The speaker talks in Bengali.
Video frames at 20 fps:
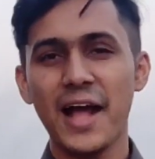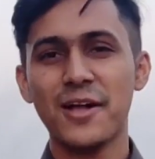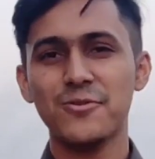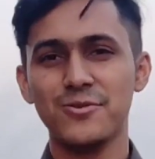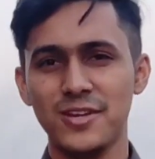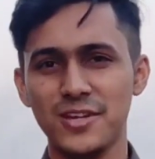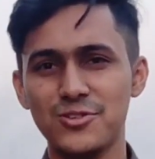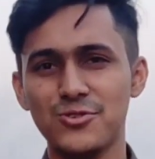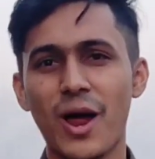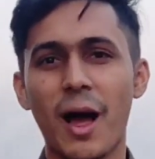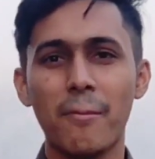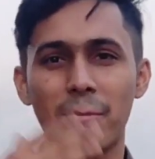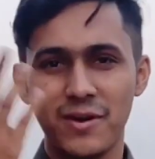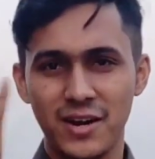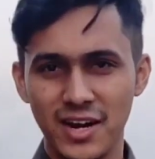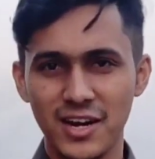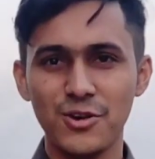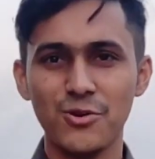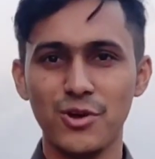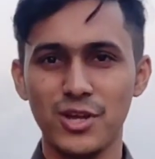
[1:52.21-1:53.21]
এখন একটু
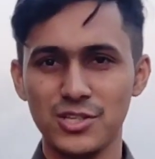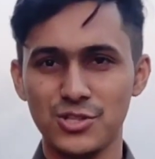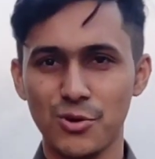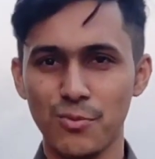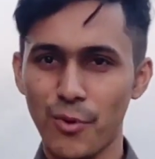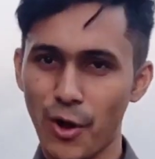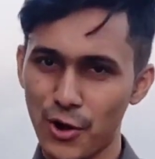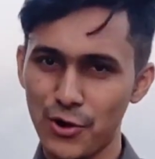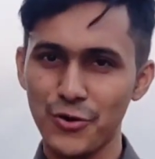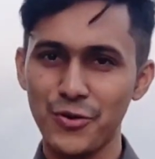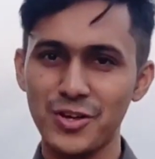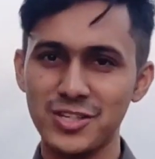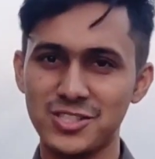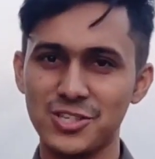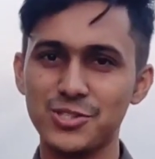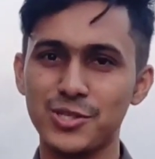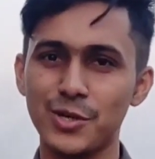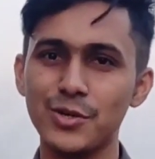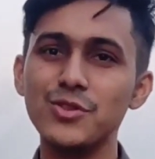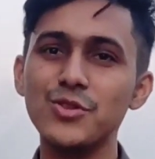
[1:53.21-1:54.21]
আপগ্রেড হয়েছে বড়
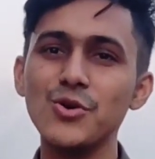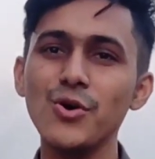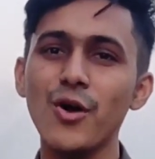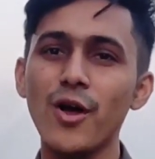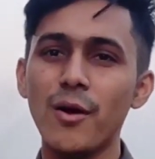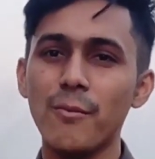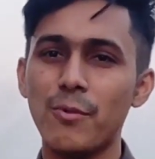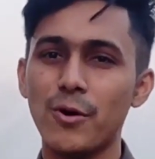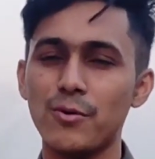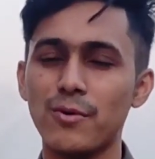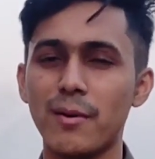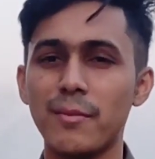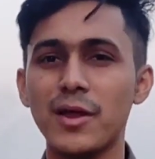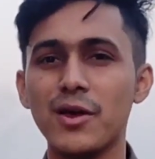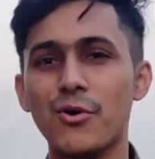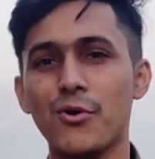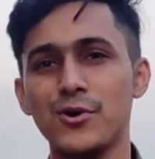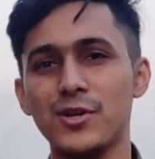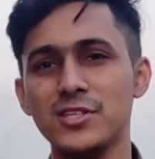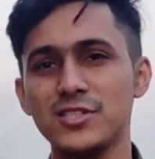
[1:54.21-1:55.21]
হয়েছে যেহেতু পড়বো
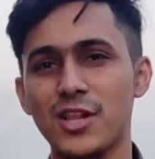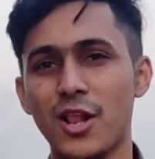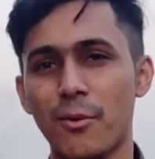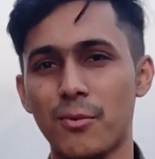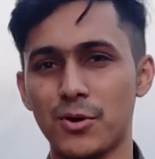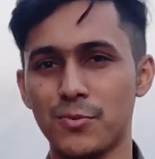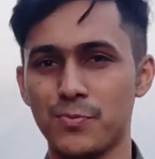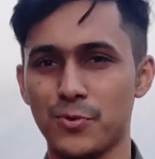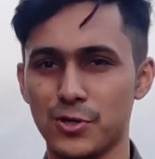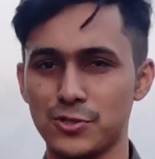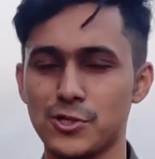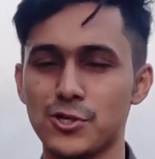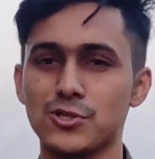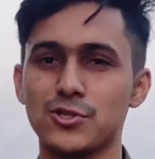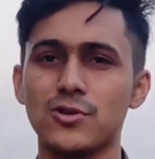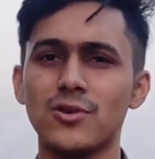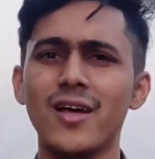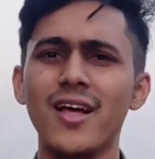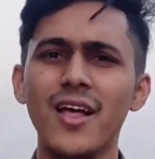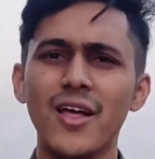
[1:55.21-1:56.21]
আমরা খনিজ লবণ
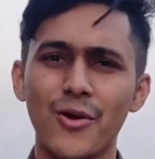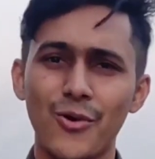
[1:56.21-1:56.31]
পরিশোষণ